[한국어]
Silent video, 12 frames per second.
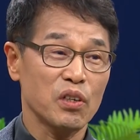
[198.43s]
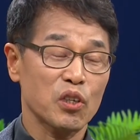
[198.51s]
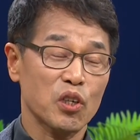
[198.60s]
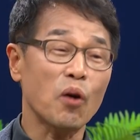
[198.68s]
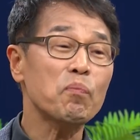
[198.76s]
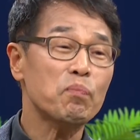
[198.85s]

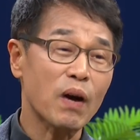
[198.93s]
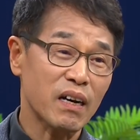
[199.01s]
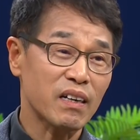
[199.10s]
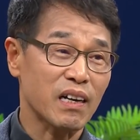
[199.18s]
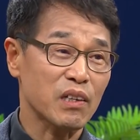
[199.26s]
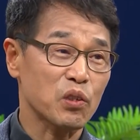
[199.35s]

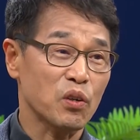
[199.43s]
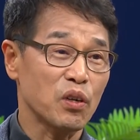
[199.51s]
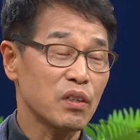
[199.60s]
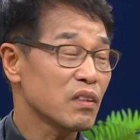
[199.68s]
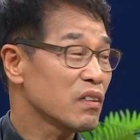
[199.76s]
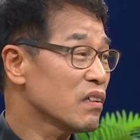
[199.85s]
협박을 하죠.
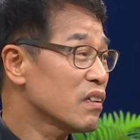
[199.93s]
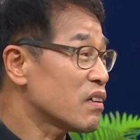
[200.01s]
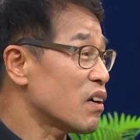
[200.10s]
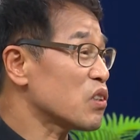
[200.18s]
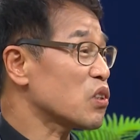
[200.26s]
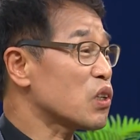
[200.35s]

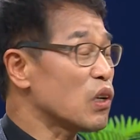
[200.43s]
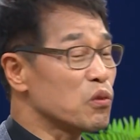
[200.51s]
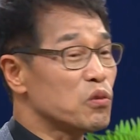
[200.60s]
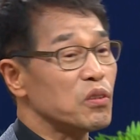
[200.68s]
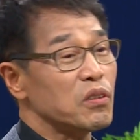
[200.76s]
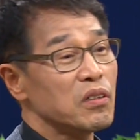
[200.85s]
그래서
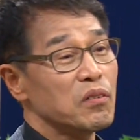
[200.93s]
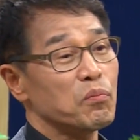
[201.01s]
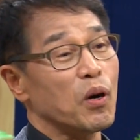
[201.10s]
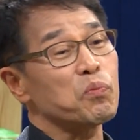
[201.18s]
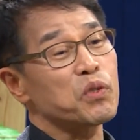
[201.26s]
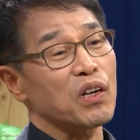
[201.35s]
결국
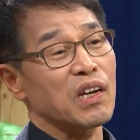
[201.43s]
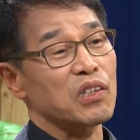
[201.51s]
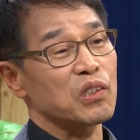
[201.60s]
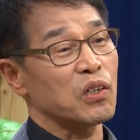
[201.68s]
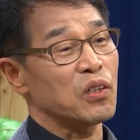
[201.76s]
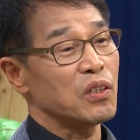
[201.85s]

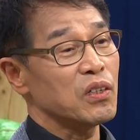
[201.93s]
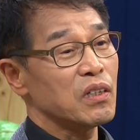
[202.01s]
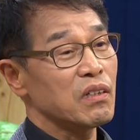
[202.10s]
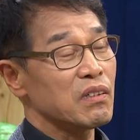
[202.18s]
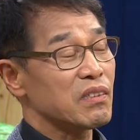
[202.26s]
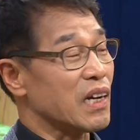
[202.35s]
법정에서
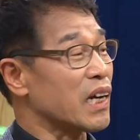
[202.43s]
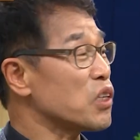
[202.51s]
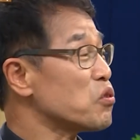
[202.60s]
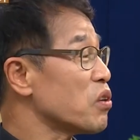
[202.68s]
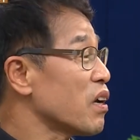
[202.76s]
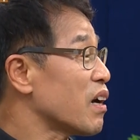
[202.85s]

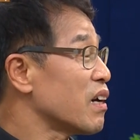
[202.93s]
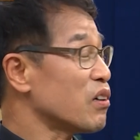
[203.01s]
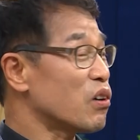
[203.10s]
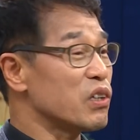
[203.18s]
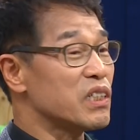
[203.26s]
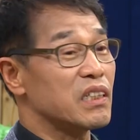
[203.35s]
자기 죄라는
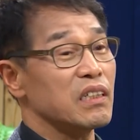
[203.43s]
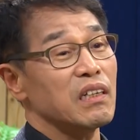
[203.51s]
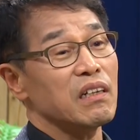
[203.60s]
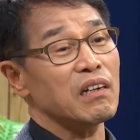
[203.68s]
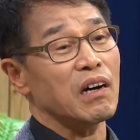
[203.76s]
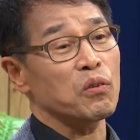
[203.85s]
걸
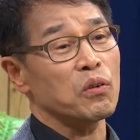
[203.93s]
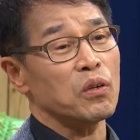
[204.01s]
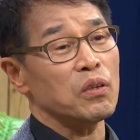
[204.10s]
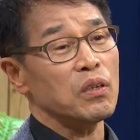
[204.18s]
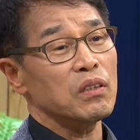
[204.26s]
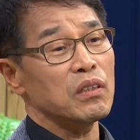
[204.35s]

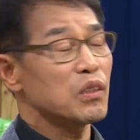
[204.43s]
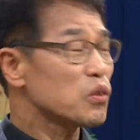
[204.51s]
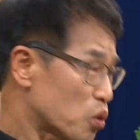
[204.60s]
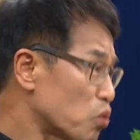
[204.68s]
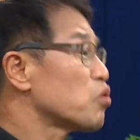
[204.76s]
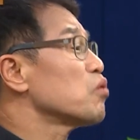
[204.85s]
시인하고
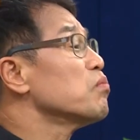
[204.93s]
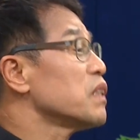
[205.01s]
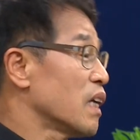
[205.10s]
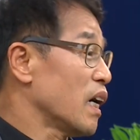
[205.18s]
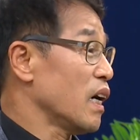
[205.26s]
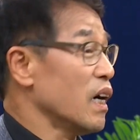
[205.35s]

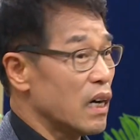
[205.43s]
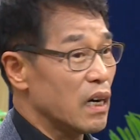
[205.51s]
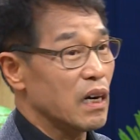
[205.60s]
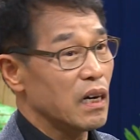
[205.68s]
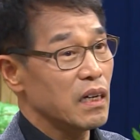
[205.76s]
죽습니다.